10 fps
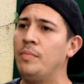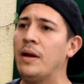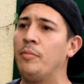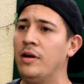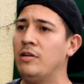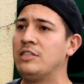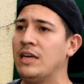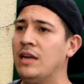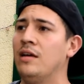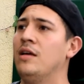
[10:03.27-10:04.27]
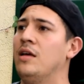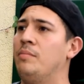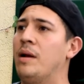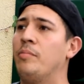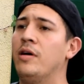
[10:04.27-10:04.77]
para poderlo hacer
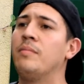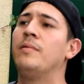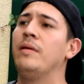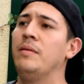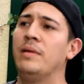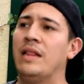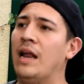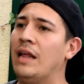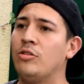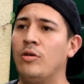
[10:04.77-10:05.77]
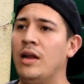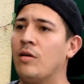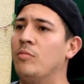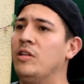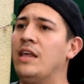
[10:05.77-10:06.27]
para poder invitar a toda la
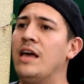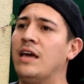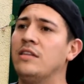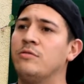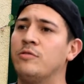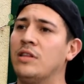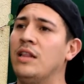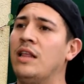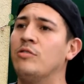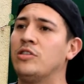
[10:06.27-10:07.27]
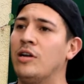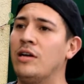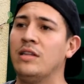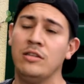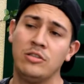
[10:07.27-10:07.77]
comunidad y que disfruten de nuestra,
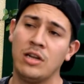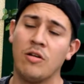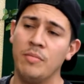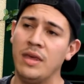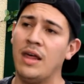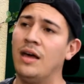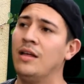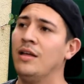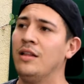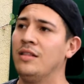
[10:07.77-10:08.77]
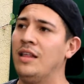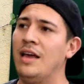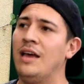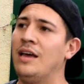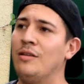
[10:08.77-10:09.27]
de nuestra comida,
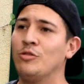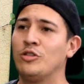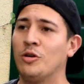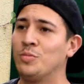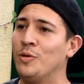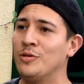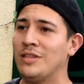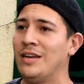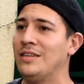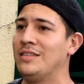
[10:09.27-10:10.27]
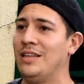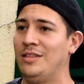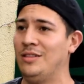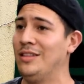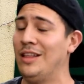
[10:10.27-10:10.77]
de nuestros postres, de,
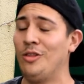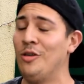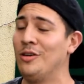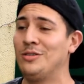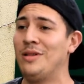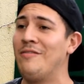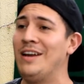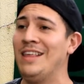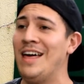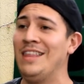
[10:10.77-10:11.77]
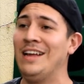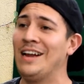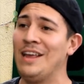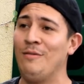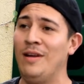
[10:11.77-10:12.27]
de todo. Es una variedad
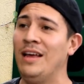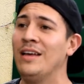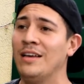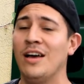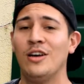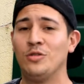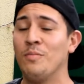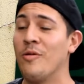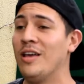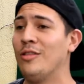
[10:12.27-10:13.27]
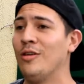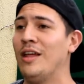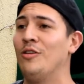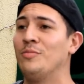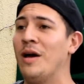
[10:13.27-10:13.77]
increíble, es un poquito de
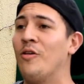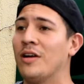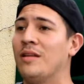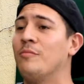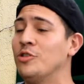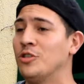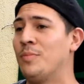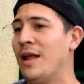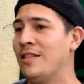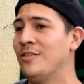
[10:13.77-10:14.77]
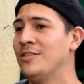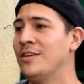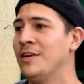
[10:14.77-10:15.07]
lo mejor de muchos platos